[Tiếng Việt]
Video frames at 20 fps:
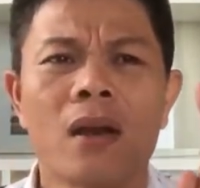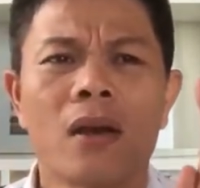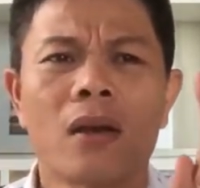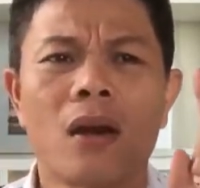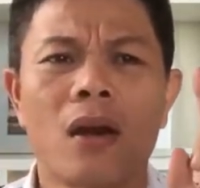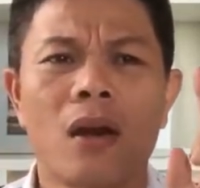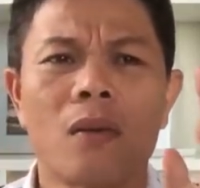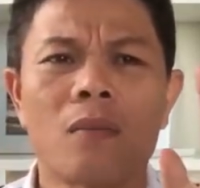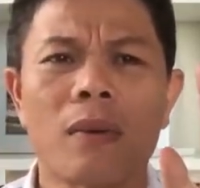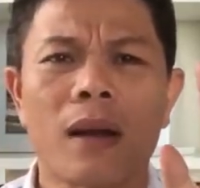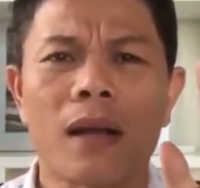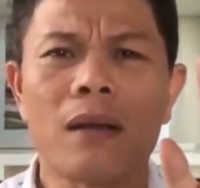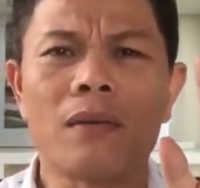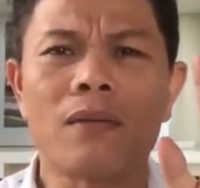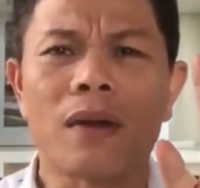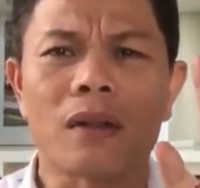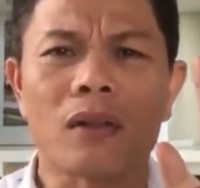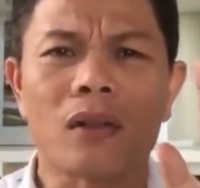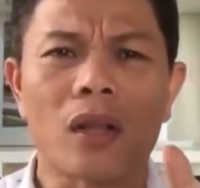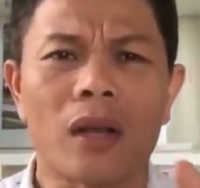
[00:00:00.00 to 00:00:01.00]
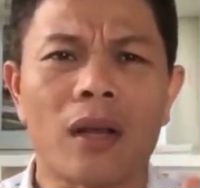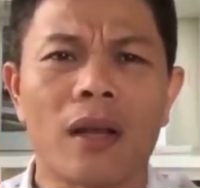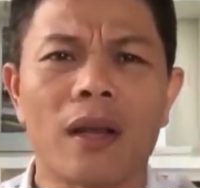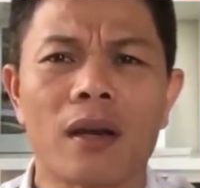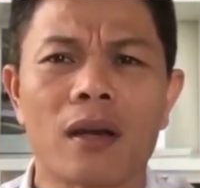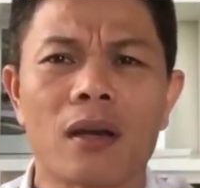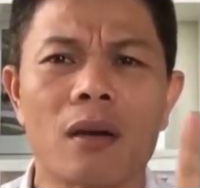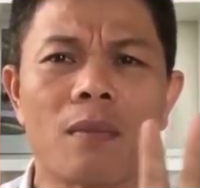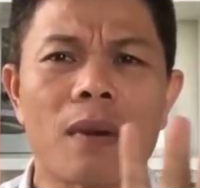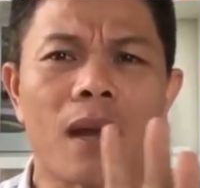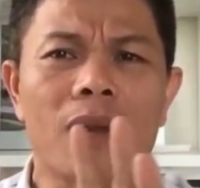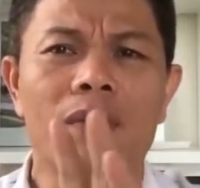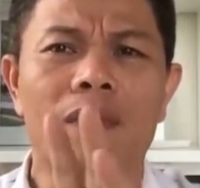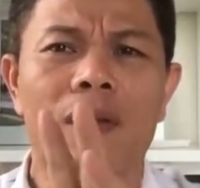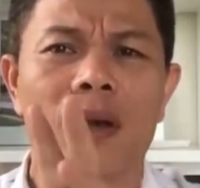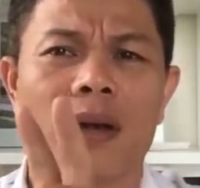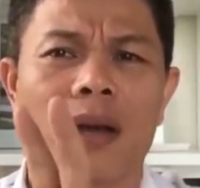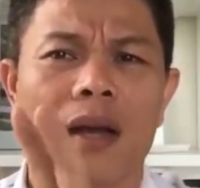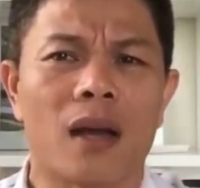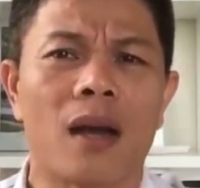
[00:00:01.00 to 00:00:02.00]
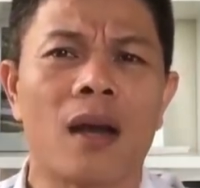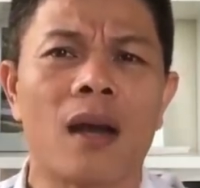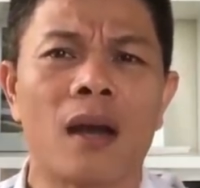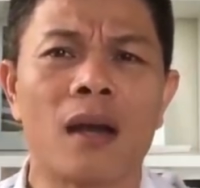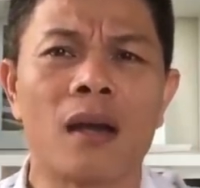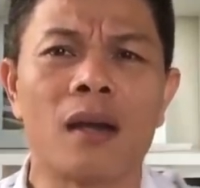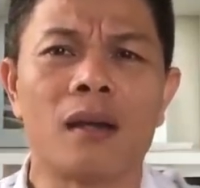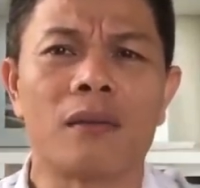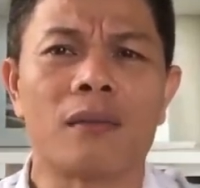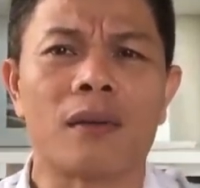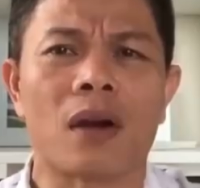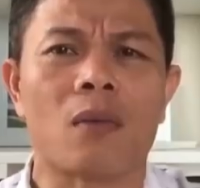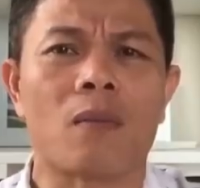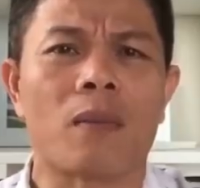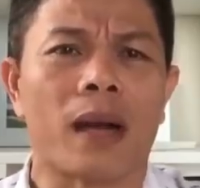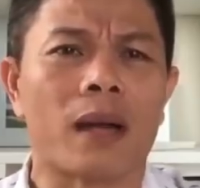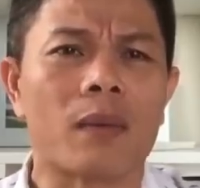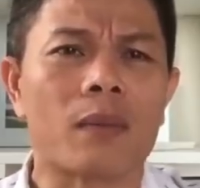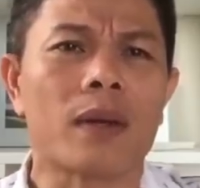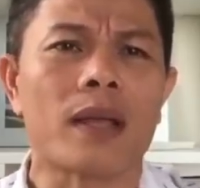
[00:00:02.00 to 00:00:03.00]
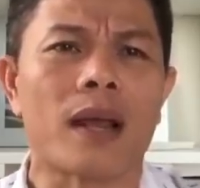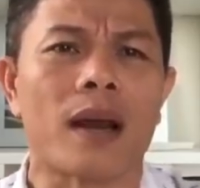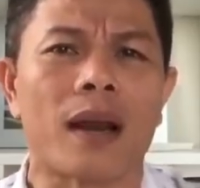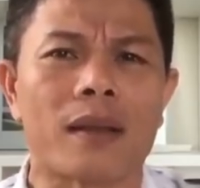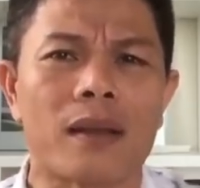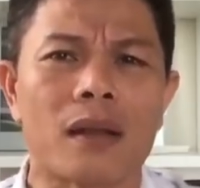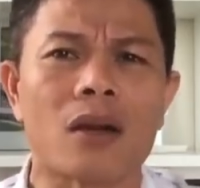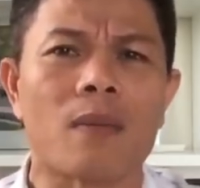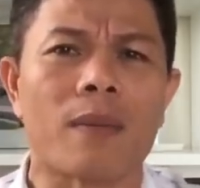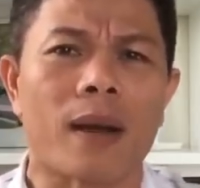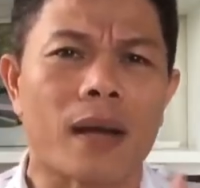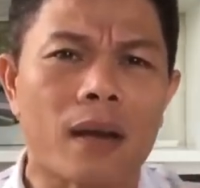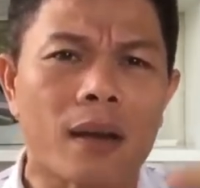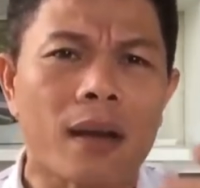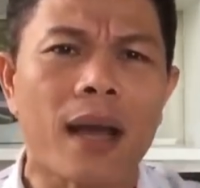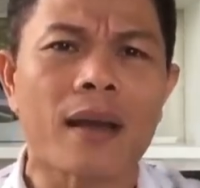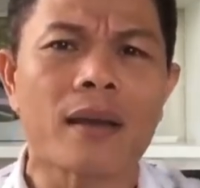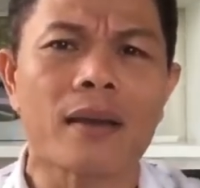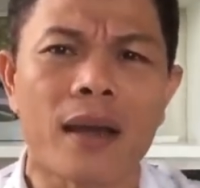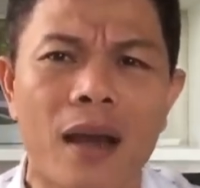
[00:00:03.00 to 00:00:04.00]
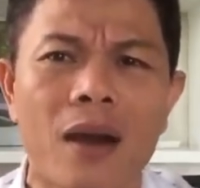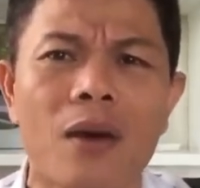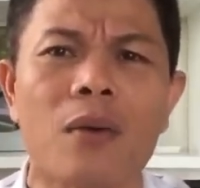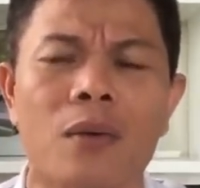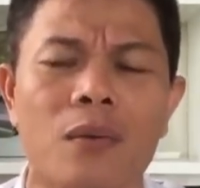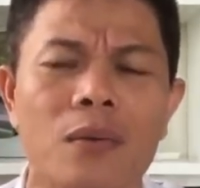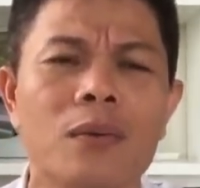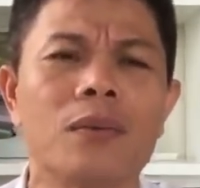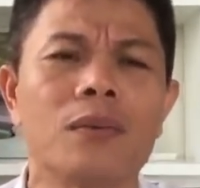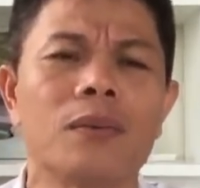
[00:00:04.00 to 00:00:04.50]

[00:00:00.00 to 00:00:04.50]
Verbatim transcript: đòn bẩy về tiền đòn bẩy về nợ và đòn bẩy trong kinh doanh là những đòn bẩy nó khác nhau